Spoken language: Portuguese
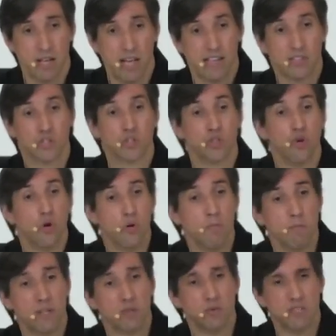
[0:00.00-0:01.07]
a
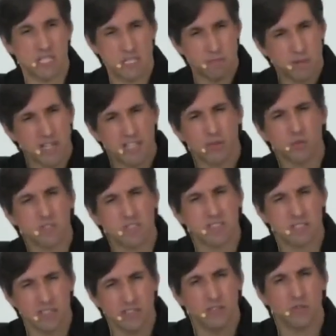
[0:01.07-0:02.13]
sombra do Espírito
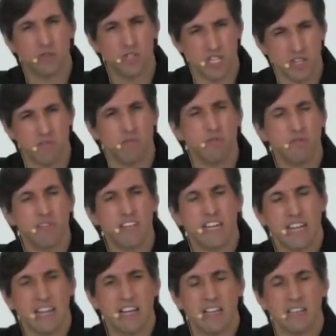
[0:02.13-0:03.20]
Santo te
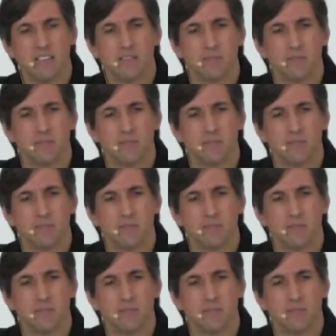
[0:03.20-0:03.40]
envolverá.